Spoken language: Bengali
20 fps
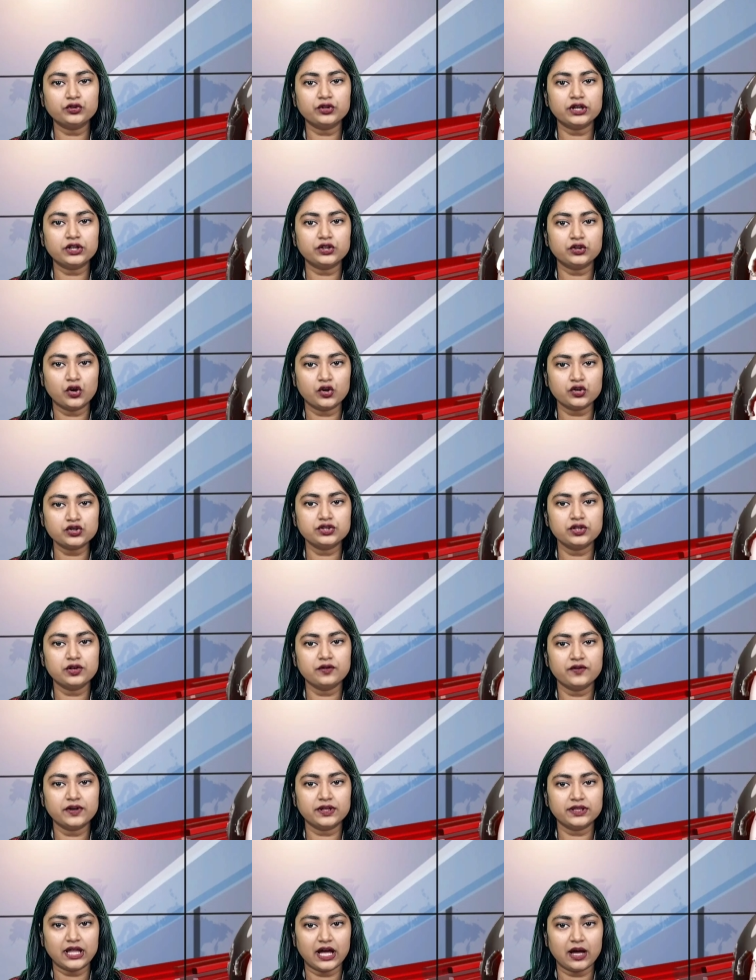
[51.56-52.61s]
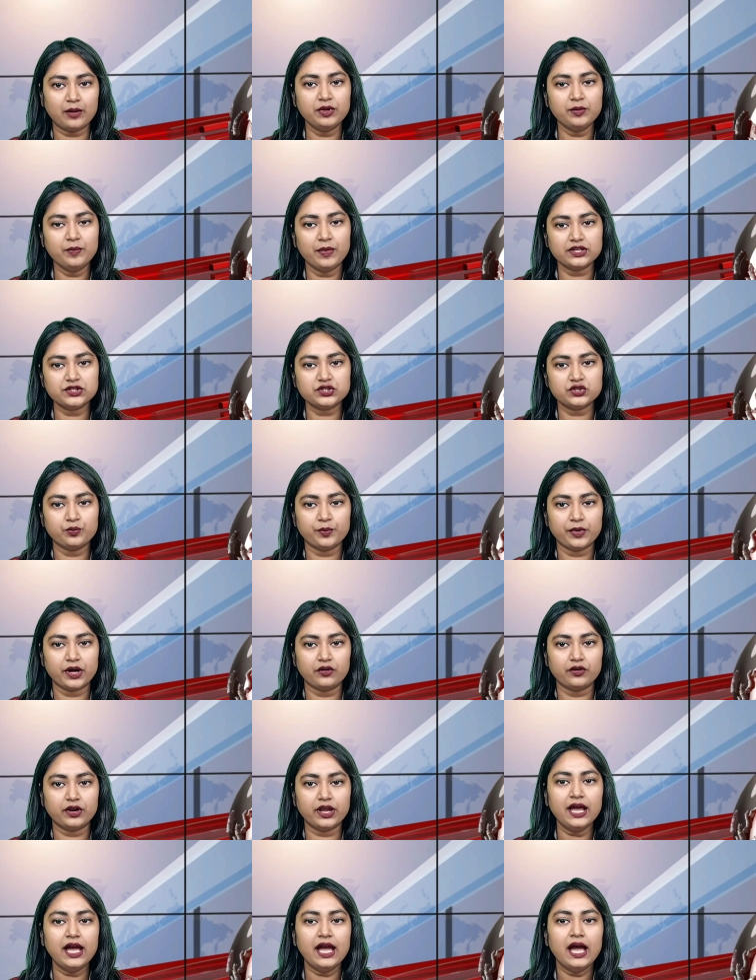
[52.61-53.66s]
পতনের দশ দফা দাবি বা
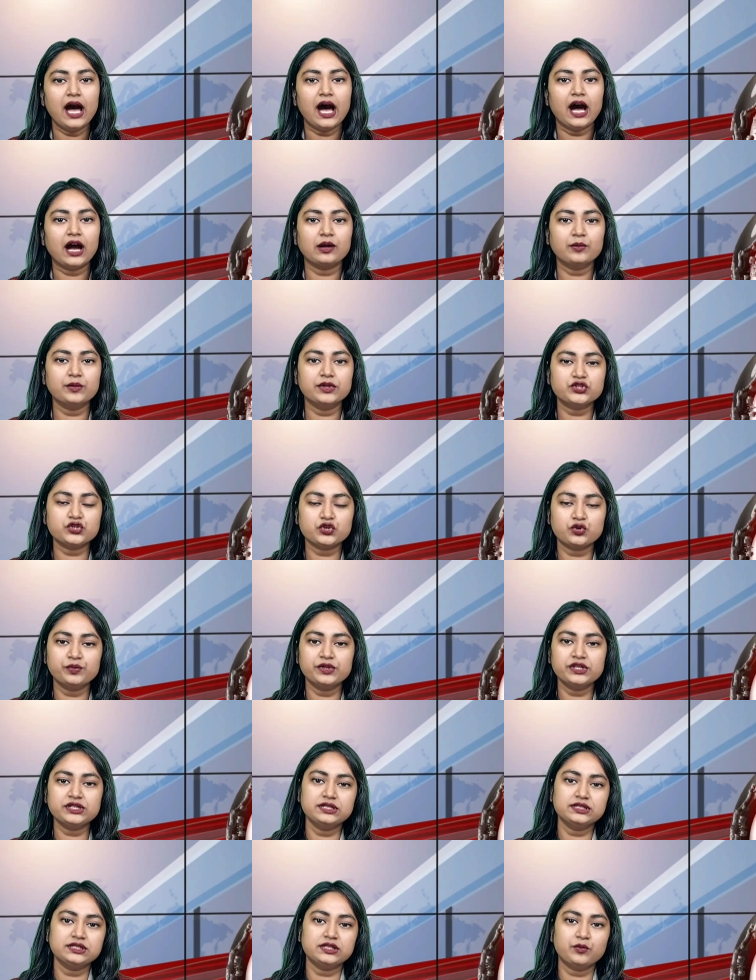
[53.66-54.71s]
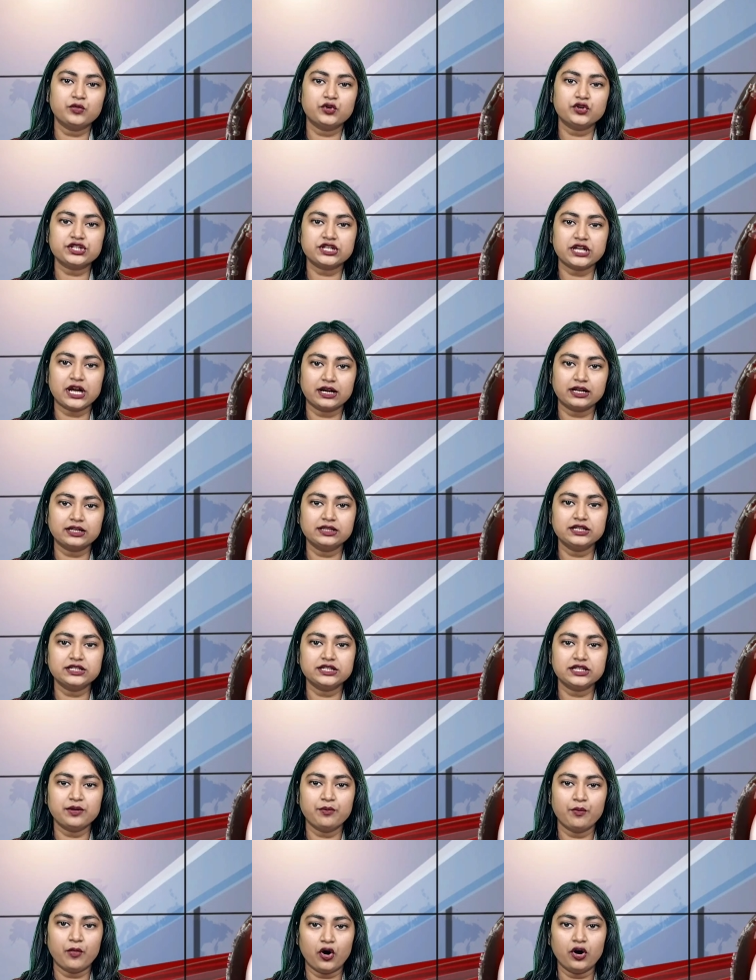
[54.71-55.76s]
বাস্তবায়নে আগামী চব্বিশ ডিসেম্বর সারা
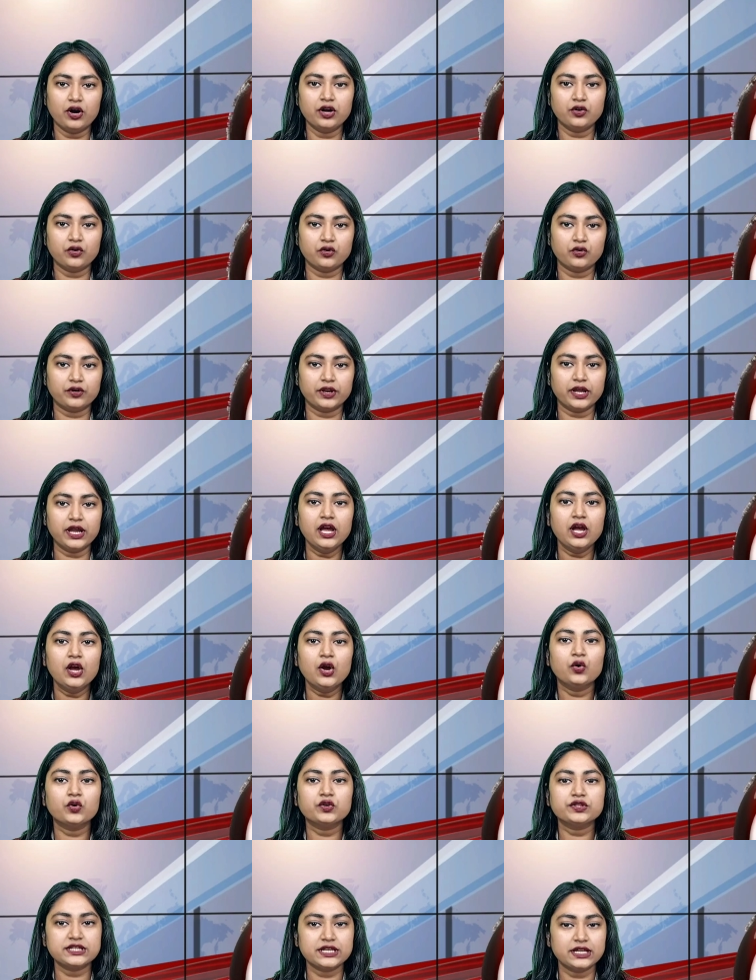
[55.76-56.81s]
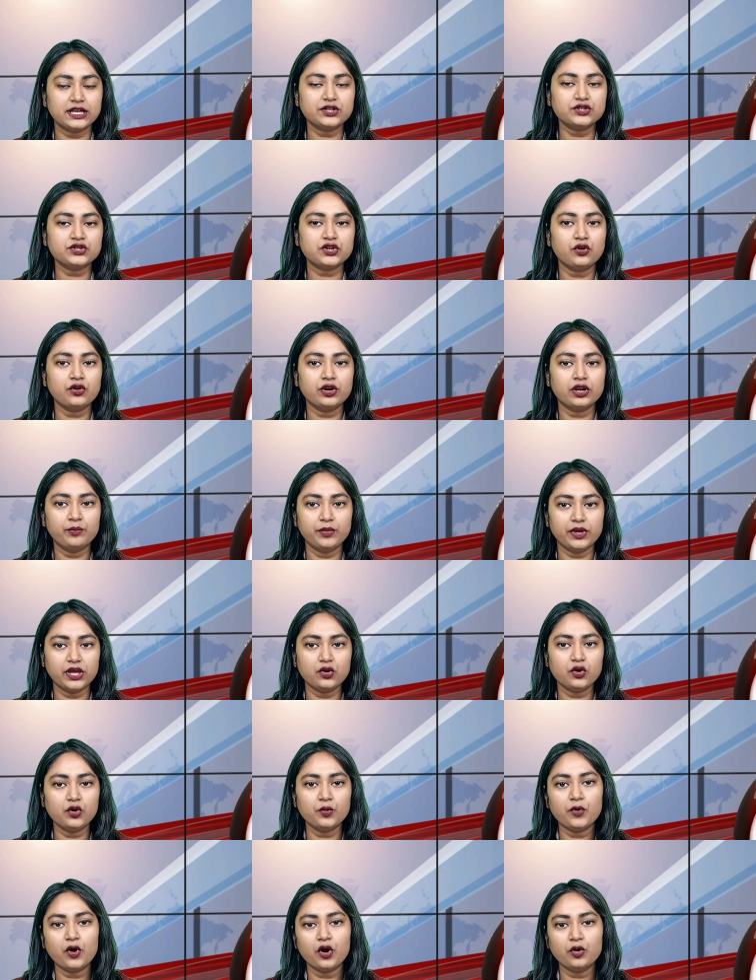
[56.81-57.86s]
দেশে মহানগরে ও জেলা শহরে
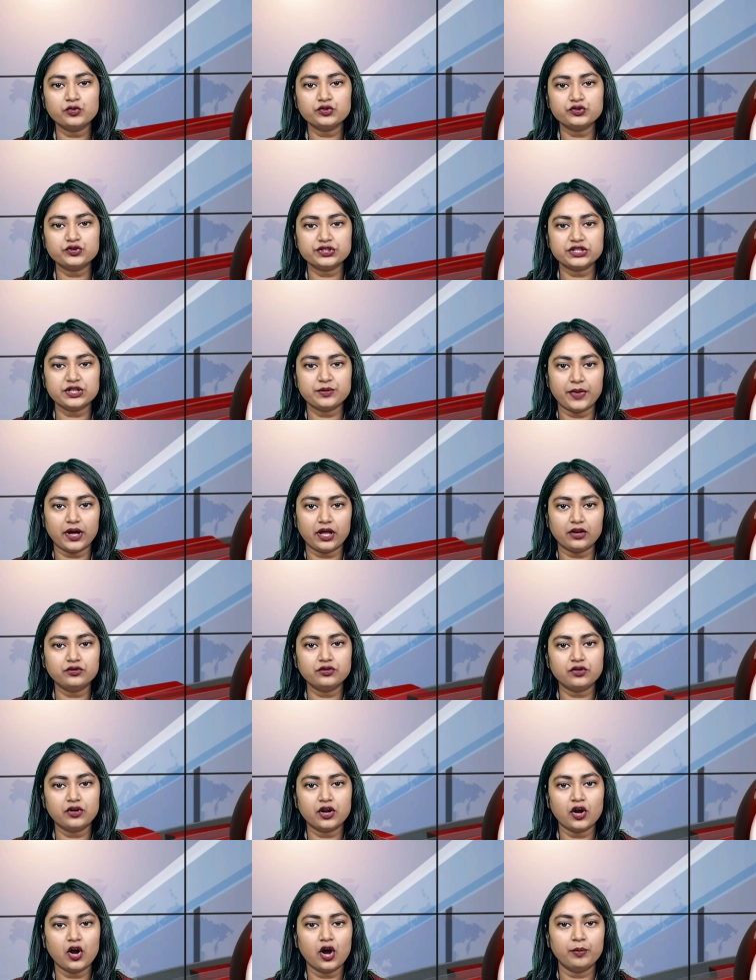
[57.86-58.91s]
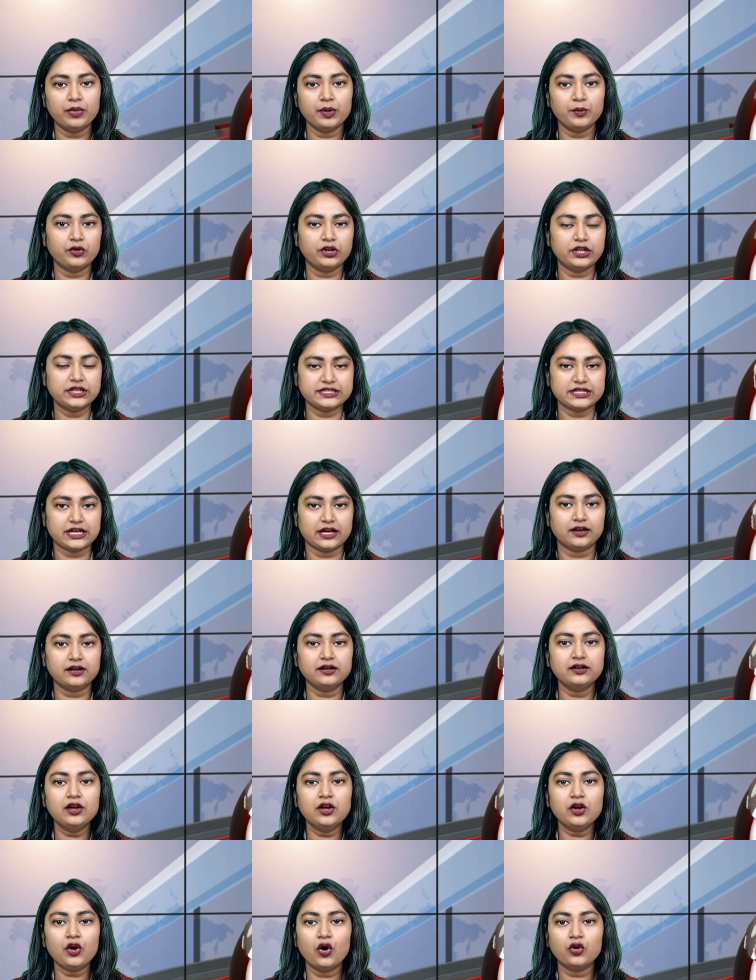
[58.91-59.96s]
বিক্ষোভ কর্মসূচি পালন করা হবে বলে জানান
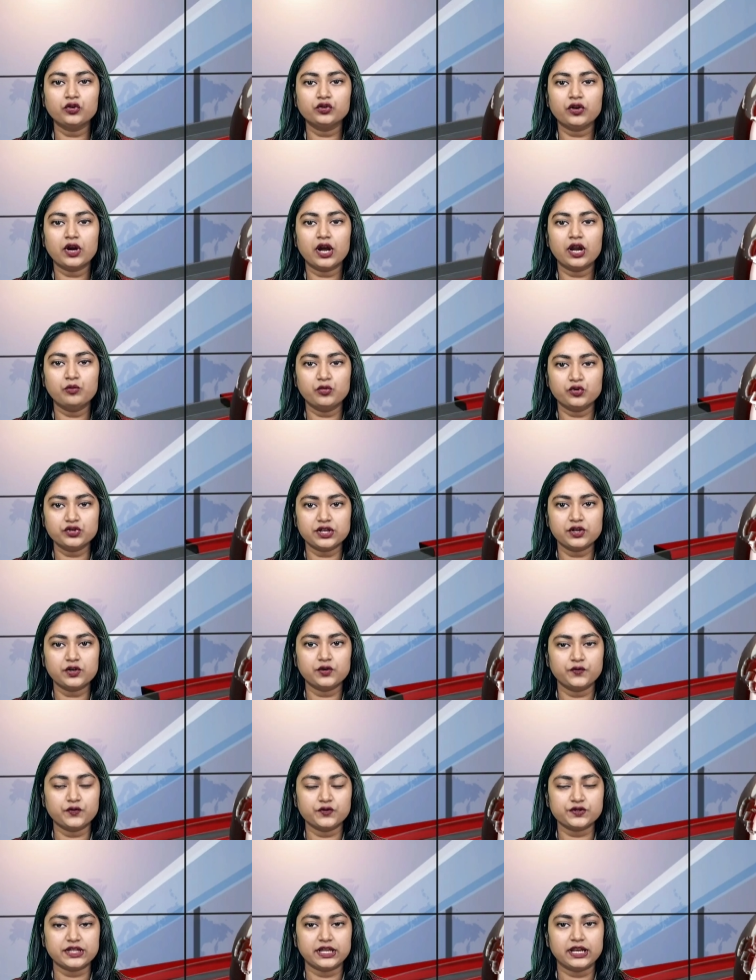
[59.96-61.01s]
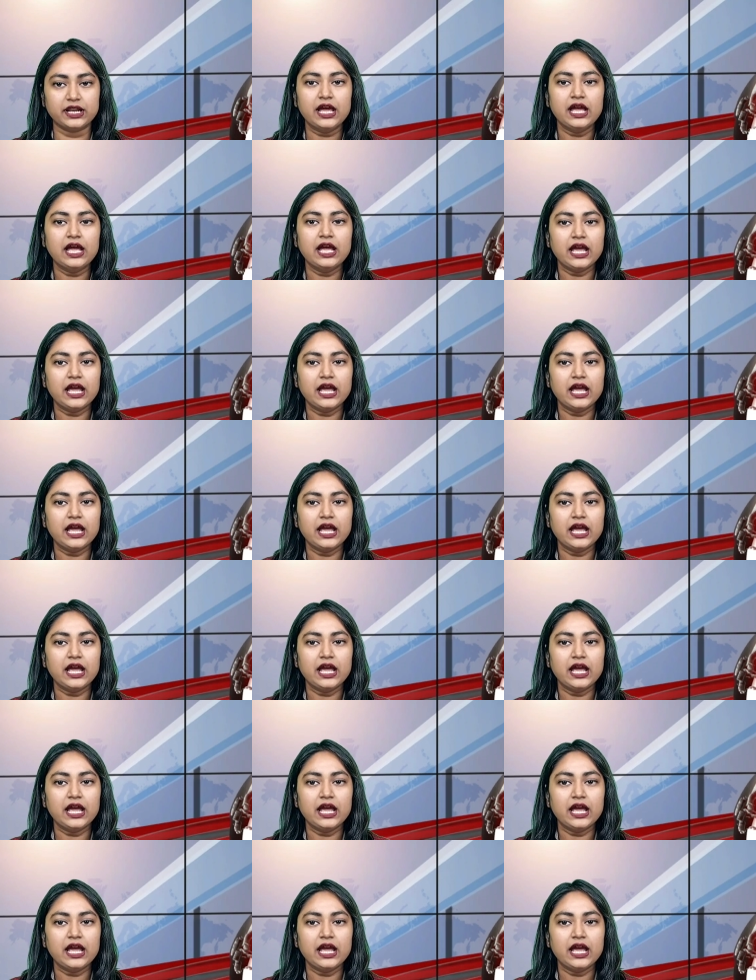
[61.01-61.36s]
খন্দকার মোশারফ হোসেন